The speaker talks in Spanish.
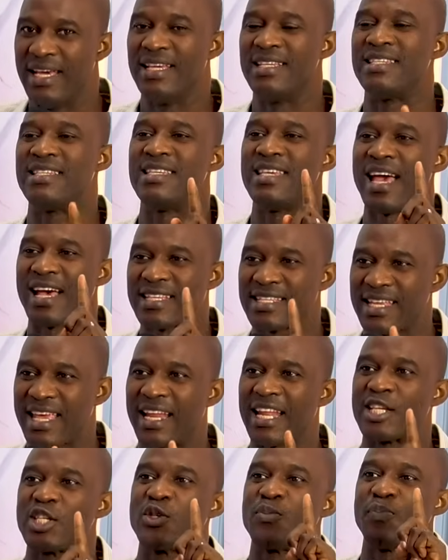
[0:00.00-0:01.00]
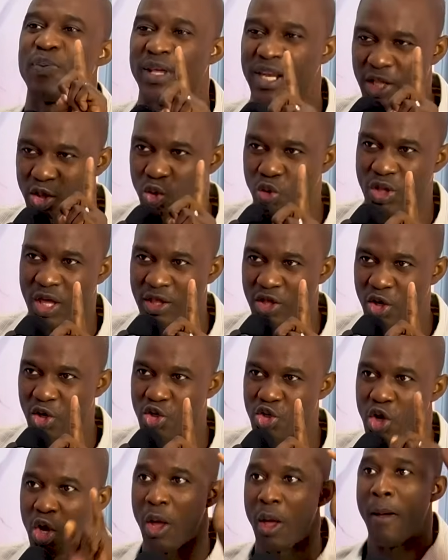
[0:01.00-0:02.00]
si es que el Espíritu de
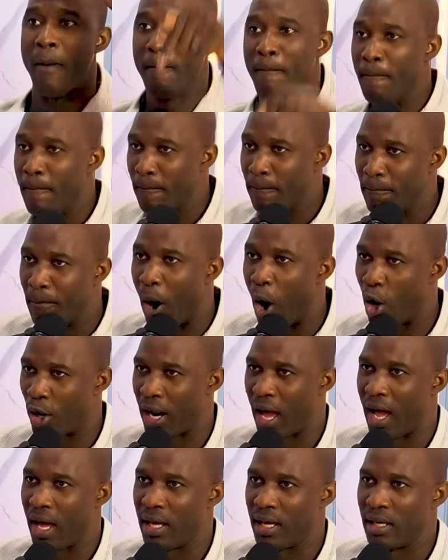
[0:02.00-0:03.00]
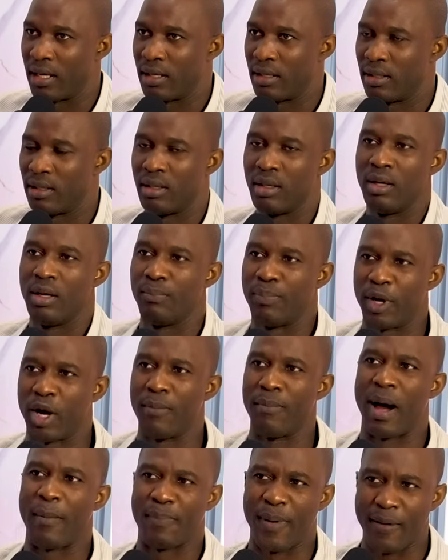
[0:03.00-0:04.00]
Dios mora, Pero
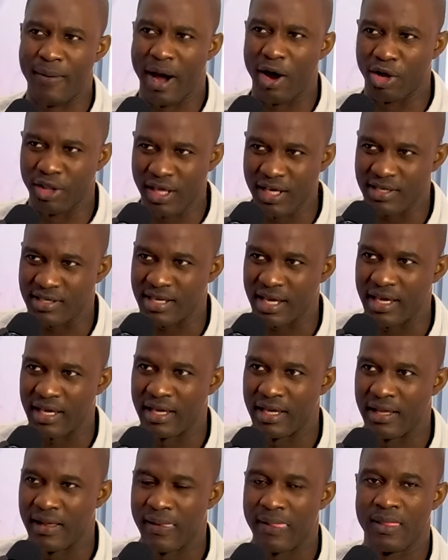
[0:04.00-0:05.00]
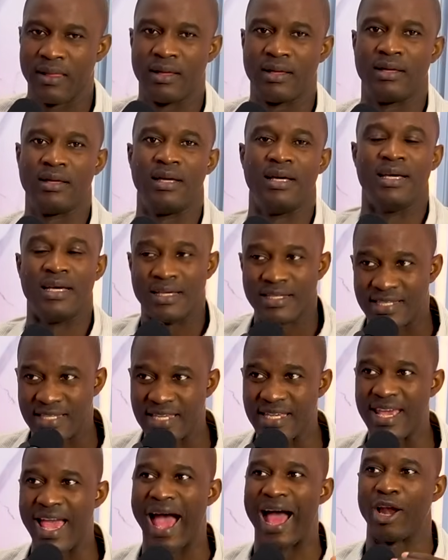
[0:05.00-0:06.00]
más para abajo dice,
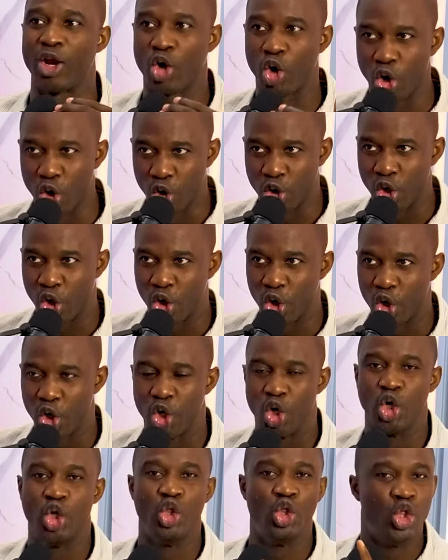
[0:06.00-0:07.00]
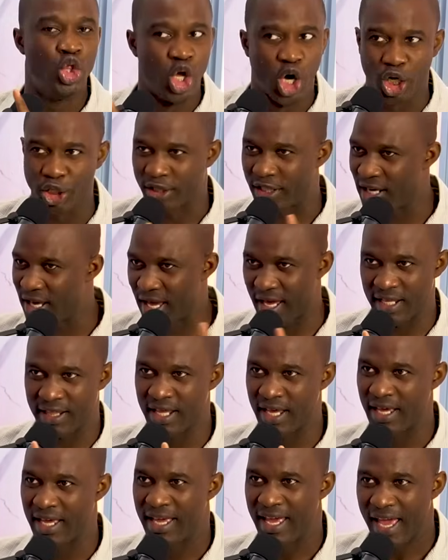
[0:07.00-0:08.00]
si alguno no
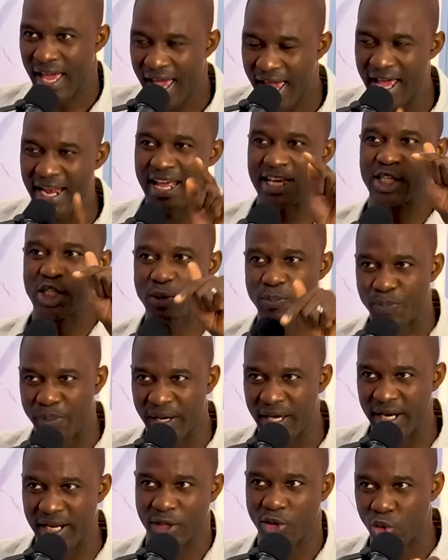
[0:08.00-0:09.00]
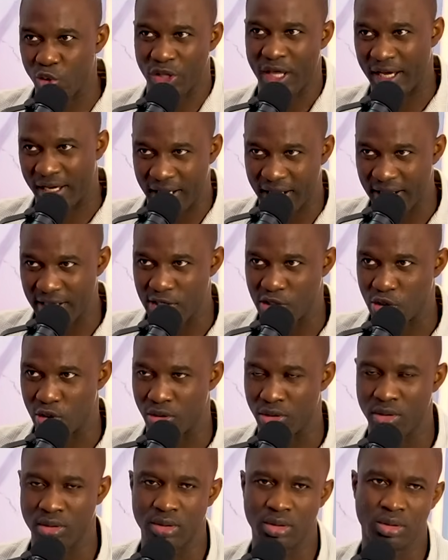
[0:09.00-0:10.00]
tiene el Espíritu de
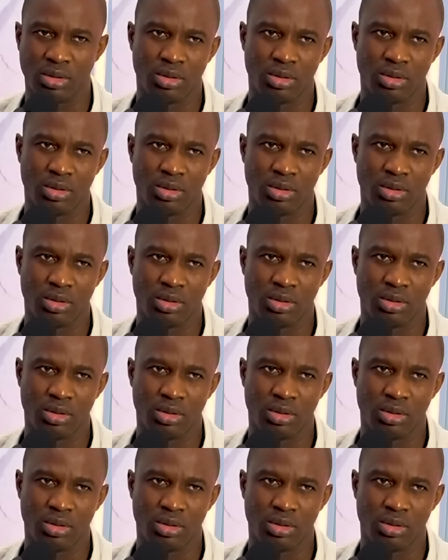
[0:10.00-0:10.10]
Cristo,